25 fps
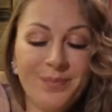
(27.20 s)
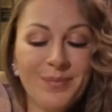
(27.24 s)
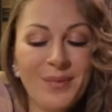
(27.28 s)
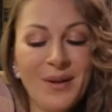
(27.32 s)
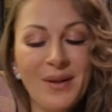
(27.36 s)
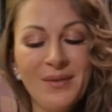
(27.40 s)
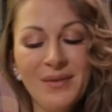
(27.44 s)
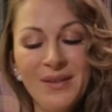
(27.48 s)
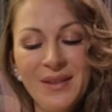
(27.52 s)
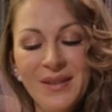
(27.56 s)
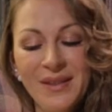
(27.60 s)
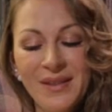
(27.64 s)

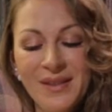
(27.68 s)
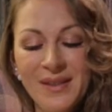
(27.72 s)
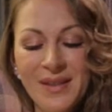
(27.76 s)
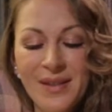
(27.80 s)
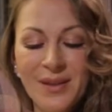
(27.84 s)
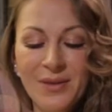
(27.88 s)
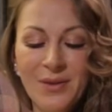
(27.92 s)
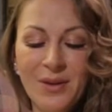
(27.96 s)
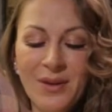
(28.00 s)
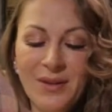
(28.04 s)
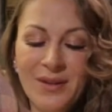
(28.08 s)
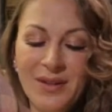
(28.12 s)
Правда, и
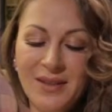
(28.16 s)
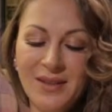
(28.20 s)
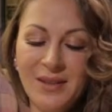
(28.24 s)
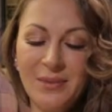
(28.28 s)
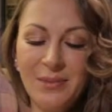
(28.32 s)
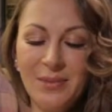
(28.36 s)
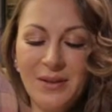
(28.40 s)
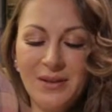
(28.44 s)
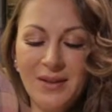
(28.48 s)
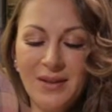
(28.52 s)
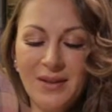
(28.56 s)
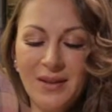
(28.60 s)
цену она
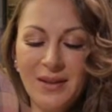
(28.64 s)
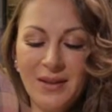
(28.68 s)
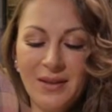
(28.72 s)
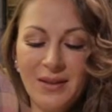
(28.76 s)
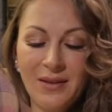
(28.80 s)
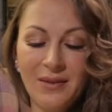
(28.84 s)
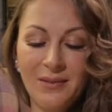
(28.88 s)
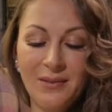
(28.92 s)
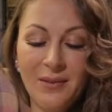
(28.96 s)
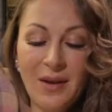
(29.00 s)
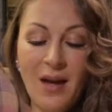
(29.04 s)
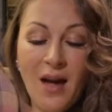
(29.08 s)
себе
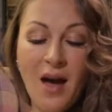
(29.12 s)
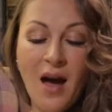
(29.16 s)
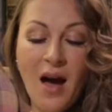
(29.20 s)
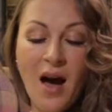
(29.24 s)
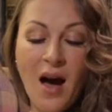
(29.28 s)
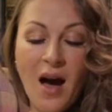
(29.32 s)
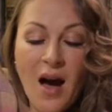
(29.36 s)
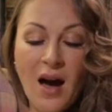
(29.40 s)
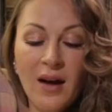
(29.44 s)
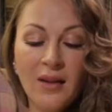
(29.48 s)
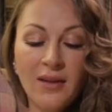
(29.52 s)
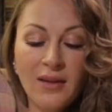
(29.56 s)
знала.
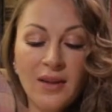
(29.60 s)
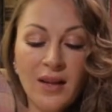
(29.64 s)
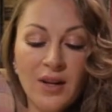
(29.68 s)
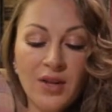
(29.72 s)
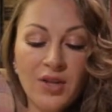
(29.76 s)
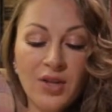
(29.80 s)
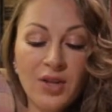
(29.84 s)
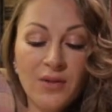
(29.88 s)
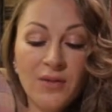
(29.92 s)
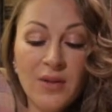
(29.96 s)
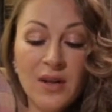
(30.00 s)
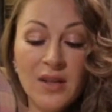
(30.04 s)
А
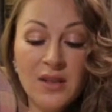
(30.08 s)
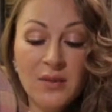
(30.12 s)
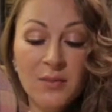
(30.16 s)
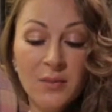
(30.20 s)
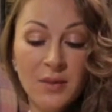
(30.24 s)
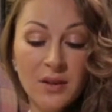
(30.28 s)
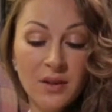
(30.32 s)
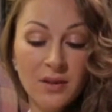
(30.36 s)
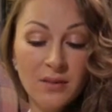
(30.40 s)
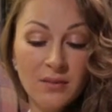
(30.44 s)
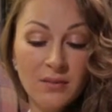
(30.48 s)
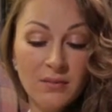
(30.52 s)
однажды
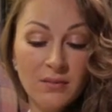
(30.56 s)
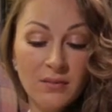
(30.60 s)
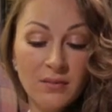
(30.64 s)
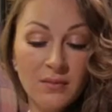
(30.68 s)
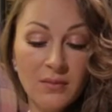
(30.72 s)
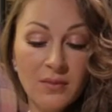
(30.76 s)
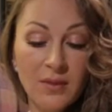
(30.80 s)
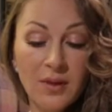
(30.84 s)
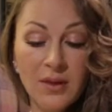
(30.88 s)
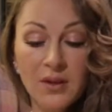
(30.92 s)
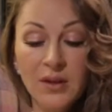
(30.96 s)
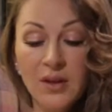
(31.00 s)
возьми,
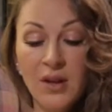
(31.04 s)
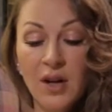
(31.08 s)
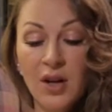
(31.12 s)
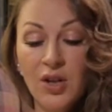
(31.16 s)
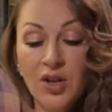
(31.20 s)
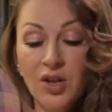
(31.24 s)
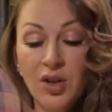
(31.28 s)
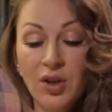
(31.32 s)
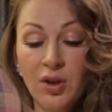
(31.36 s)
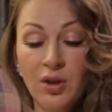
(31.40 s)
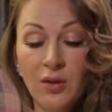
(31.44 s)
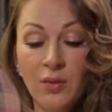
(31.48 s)
да и
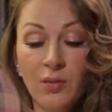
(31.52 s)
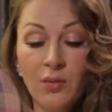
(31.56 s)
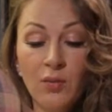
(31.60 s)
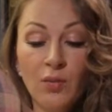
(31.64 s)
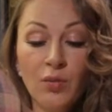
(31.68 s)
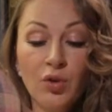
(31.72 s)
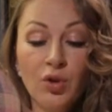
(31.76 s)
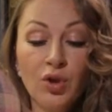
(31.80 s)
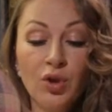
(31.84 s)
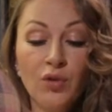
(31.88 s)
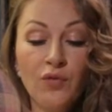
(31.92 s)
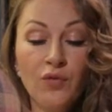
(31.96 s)
скажи,
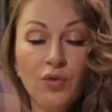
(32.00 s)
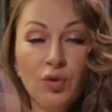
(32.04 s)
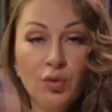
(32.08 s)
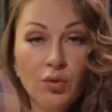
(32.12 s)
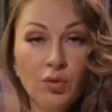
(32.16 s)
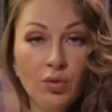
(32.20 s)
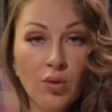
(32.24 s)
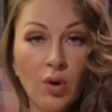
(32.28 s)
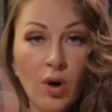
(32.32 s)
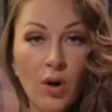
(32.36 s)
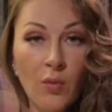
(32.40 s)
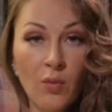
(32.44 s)
может, в
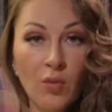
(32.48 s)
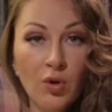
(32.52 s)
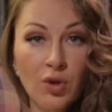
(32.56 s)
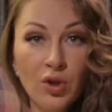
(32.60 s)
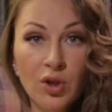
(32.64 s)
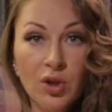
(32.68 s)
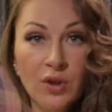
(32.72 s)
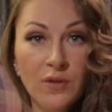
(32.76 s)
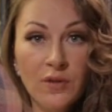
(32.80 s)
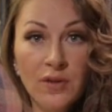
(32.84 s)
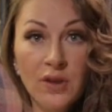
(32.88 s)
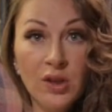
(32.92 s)
шутку, а
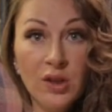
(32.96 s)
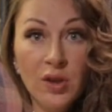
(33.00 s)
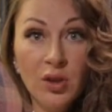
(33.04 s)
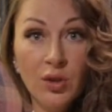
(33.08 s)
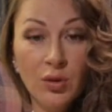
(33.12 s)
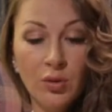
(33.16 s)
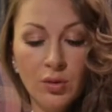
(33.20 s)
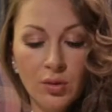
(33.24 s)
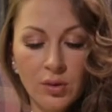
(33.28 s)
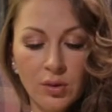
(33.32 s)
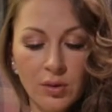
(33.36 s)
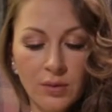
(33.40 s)
может, и
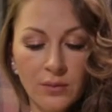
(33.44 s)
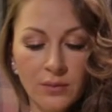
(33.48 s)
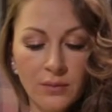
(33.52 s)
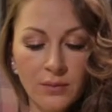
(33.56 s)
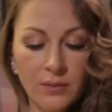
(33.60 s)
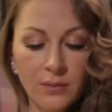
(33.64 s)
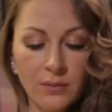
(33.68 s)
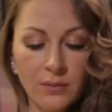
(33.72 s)
всерьез.